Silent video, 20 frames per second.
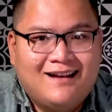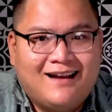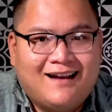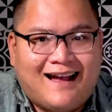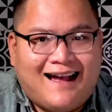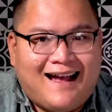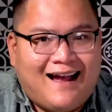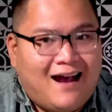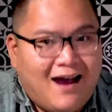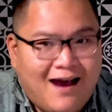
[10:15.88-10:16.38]

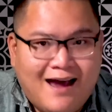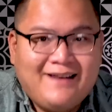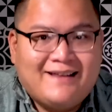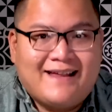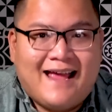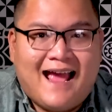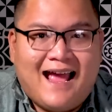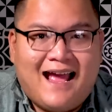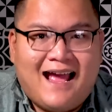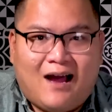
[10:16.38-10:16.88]
à hết
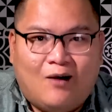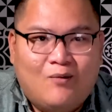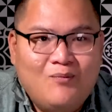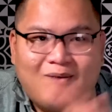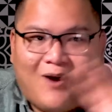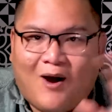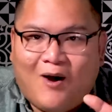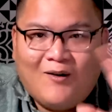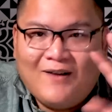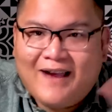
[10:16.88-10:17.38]
nha không
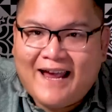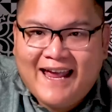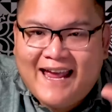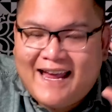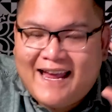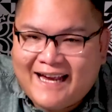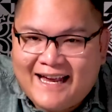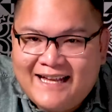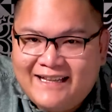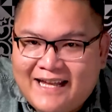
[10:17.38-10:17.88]
còn
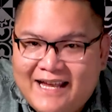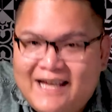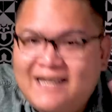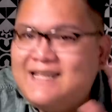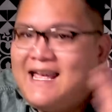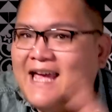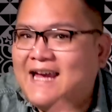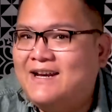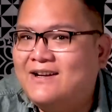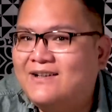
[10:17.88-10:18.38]
nghe cái
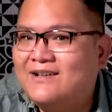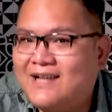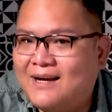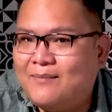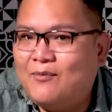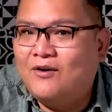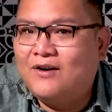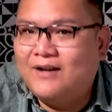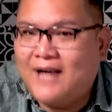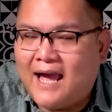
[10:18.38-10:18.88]
tiếng gì nữa nha
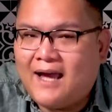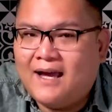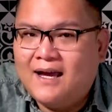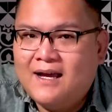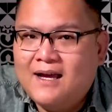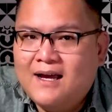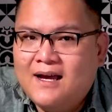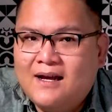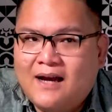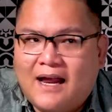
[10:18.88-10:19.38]
mọi người nghe.
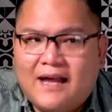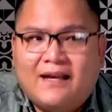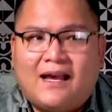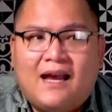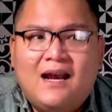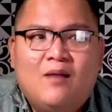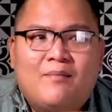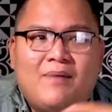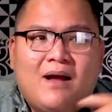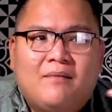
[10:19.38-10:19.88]
thì
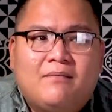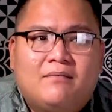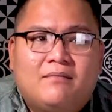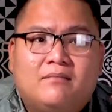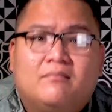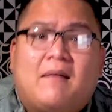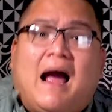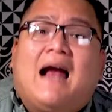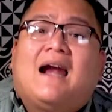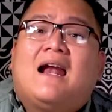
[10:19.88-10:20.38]
cái lúc đó
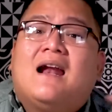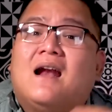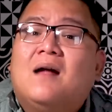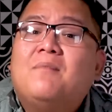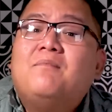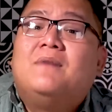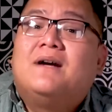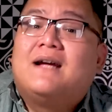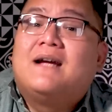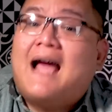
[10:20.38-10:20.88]
bạn là
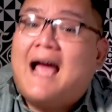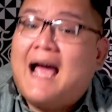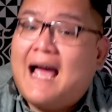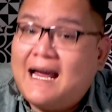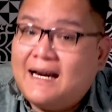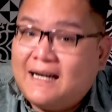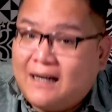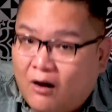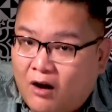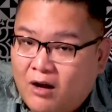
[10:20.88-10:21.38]
lớp
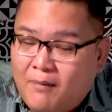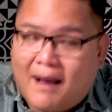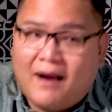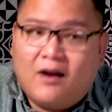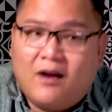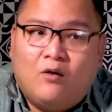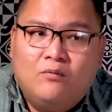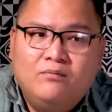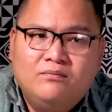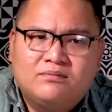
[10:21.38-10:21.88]
12 rồi
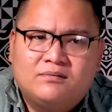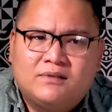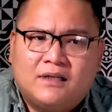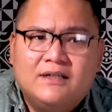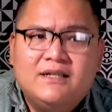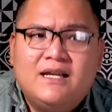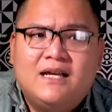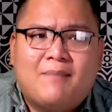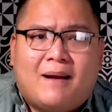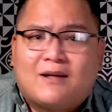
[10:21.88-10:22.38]
bạn cũng
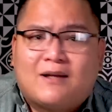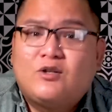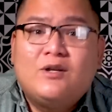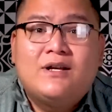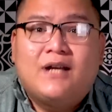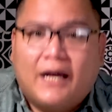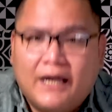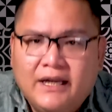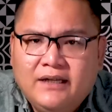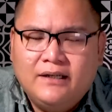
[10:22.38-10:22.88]
tự nhiên bạn
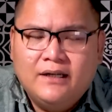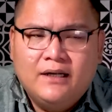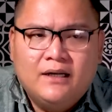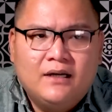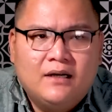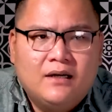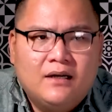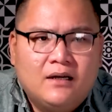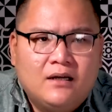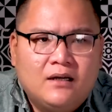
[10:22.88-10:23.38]
suy nghĩ
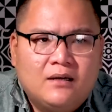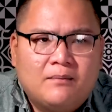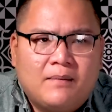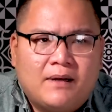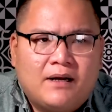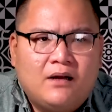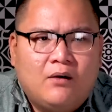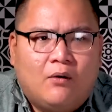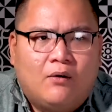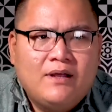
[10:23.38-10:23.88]

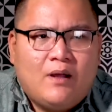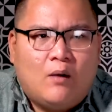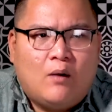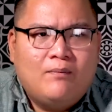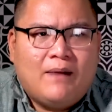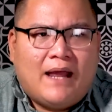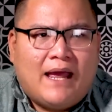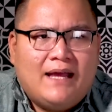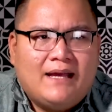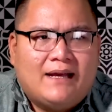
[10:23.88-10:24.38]
bạn nói ủa
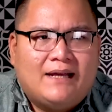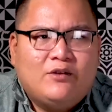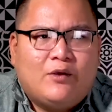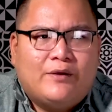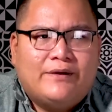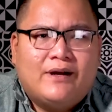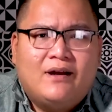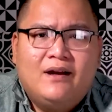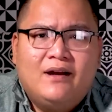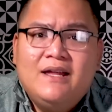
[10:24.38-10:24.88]
không lẽ cái
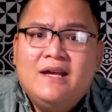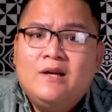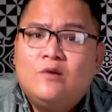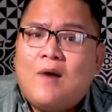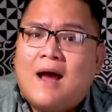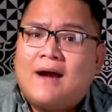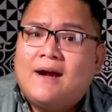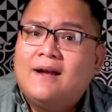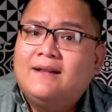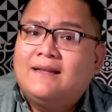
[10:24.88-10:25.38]
chuyện này nó
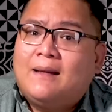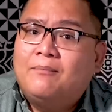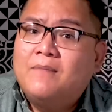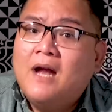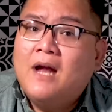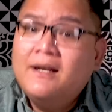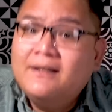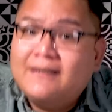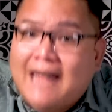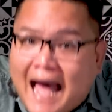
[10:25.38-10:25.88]
liên quan đến tâm
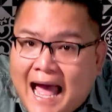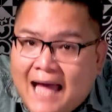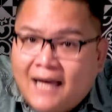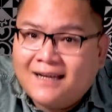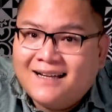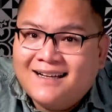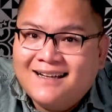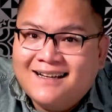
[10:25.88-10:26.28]
linh ta